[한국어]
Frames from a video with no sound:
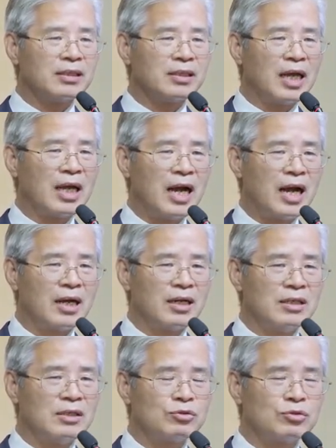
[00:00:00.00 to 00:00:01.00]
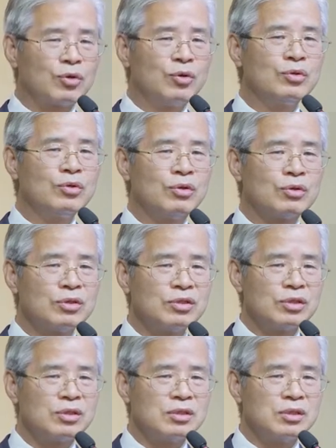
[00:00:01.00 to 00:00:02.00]
내가
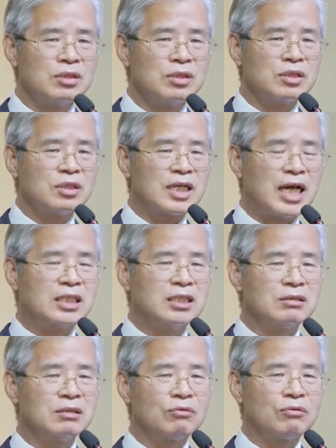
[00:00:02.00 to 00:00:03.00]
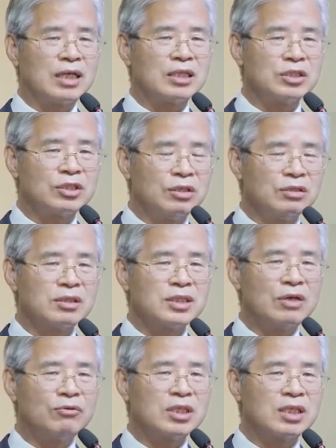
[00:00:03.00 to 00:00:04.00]
종교를 가지는 것과는 전혀
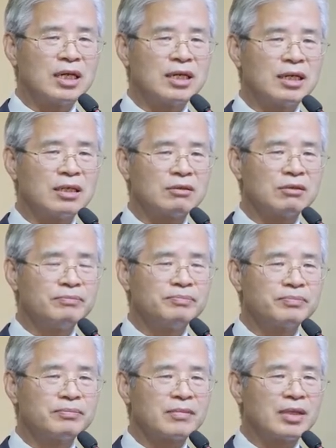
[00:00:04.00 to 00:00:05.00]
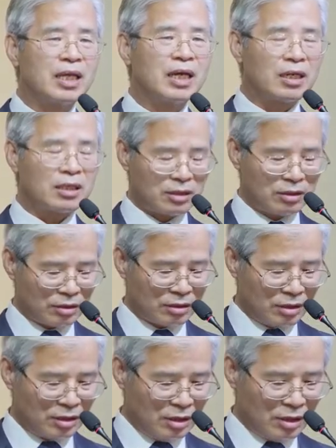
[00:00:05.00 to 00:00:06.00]
차원이 달라요. 내가
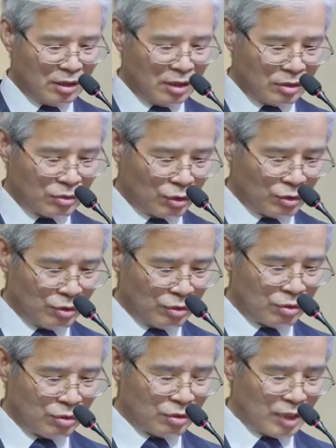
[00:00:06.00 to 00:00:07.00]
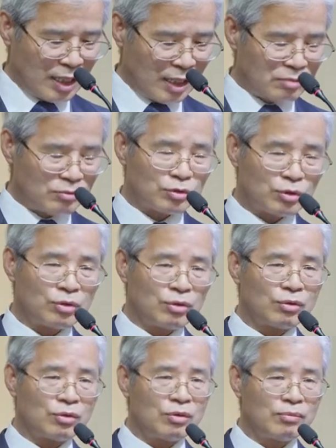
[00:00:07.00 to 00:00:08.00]
그것을 종교로 하나님을
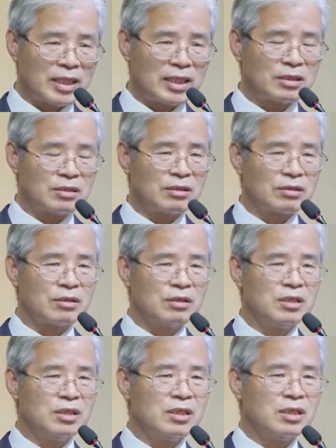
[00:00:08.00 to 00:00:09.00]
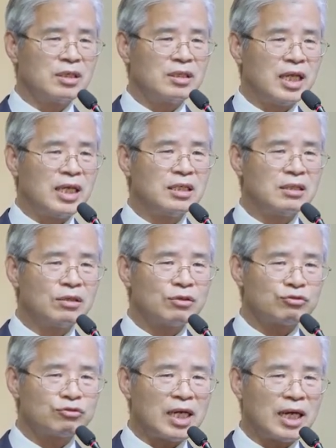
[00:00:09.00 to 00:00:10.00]
종교로 받아들여서 내
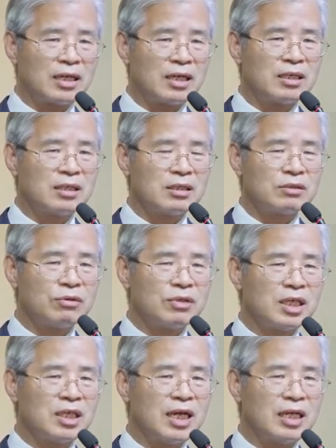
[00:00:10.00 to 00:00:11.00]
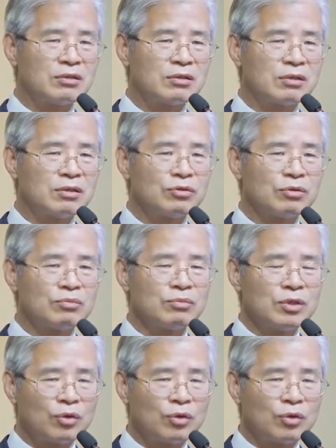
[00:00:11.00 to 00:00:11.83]
인격 수양 또 인간성을 좀